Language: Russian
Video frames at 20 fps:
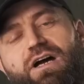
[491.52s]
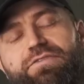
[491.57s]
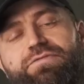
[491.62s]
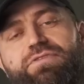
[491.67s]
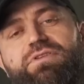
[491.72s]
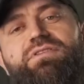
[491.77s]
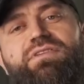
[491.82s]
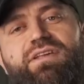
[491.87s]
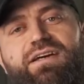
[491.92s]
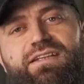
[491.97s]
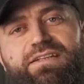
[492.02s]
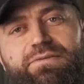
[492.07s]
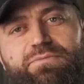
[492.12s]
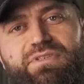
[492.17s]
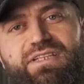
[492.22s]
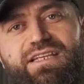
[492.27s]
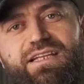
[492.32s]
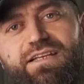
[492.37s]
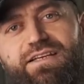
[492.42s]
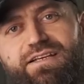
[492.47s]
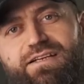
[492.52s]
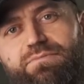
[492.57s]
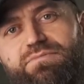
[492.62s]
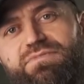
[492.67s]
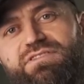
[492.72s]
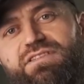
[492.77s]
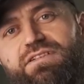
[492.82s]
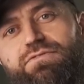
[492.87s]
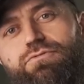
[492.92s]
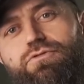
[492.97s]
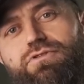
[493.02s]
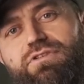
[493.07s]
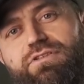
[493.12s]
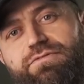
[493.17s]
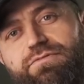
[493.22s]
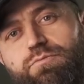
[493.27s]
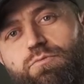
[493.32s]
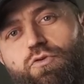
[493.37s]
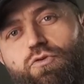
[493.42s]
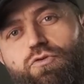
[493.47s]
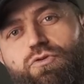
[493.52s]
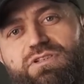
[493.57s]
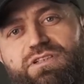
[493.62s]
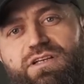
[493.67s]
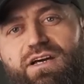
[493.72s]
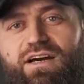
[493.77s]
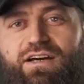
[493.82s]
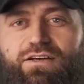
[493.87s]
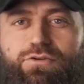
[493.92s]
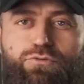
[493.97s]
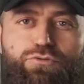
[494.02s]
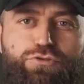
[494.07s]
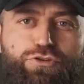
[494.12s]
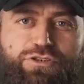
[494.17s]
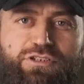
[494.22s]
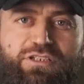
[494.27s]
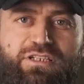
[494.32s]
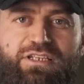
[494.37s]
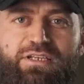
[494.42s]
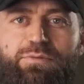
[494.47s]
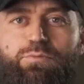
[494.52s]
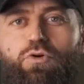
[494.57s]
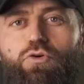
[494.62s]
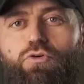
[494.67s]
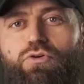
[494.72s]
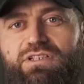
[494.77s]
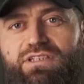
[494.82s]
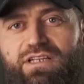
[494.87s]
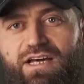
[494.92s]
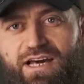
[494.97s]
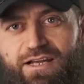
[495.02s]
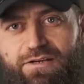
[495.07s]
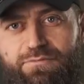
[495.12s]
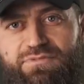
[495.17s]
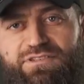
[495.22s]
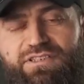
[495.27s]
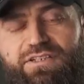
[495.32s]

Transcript: официальным дилером заводов Молот оружия и Молот Армс